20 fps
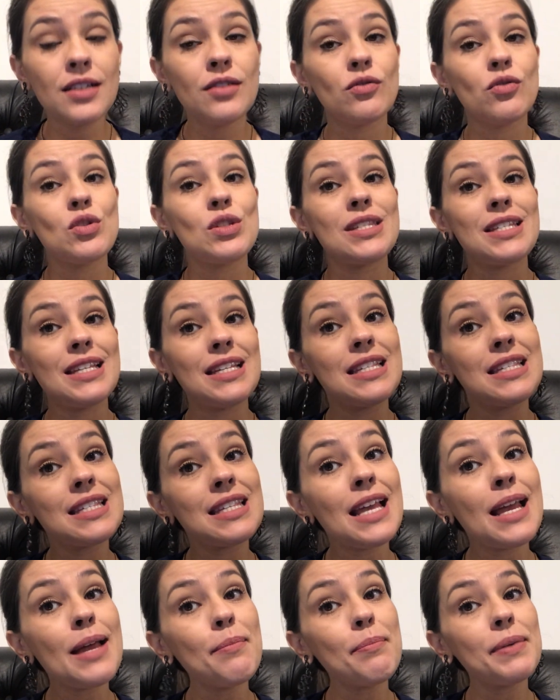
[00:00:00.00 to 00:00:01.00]
você
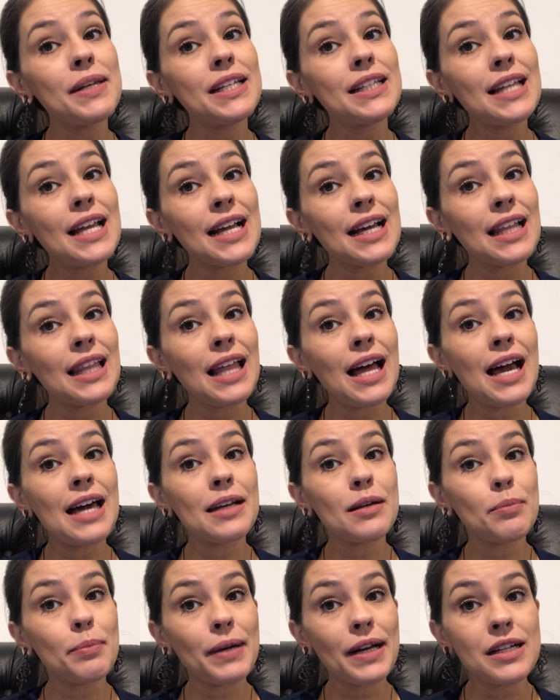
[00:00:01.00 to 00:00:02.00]
sempre
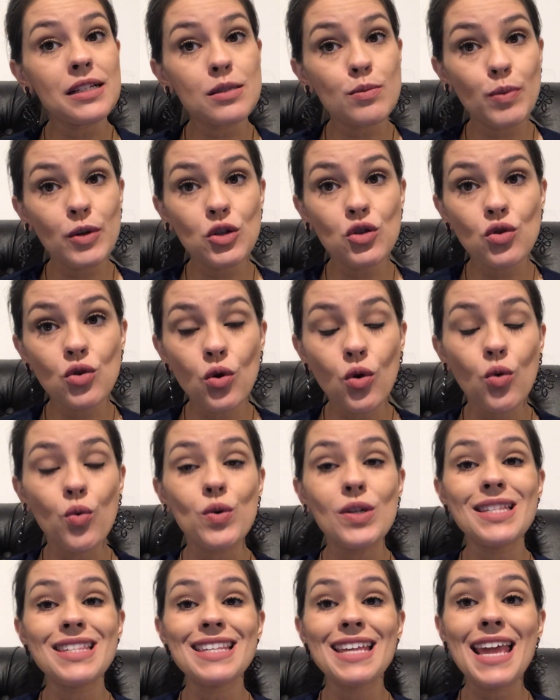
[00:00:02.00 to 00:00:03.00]
declara para as
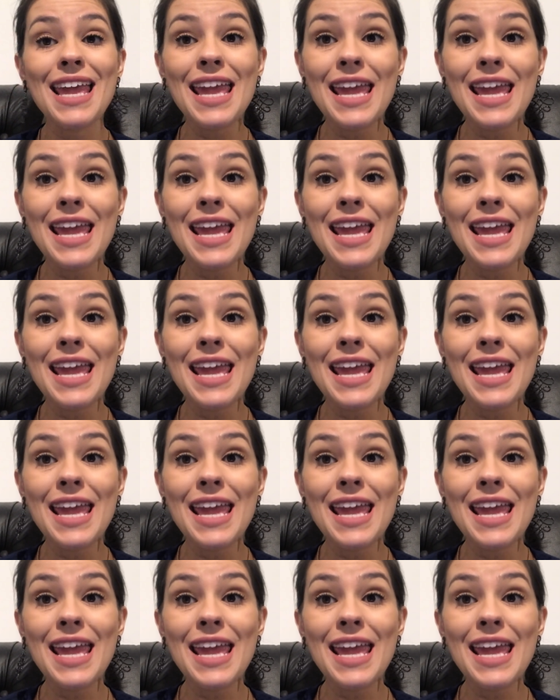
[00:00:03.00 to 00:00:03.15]
pessoas: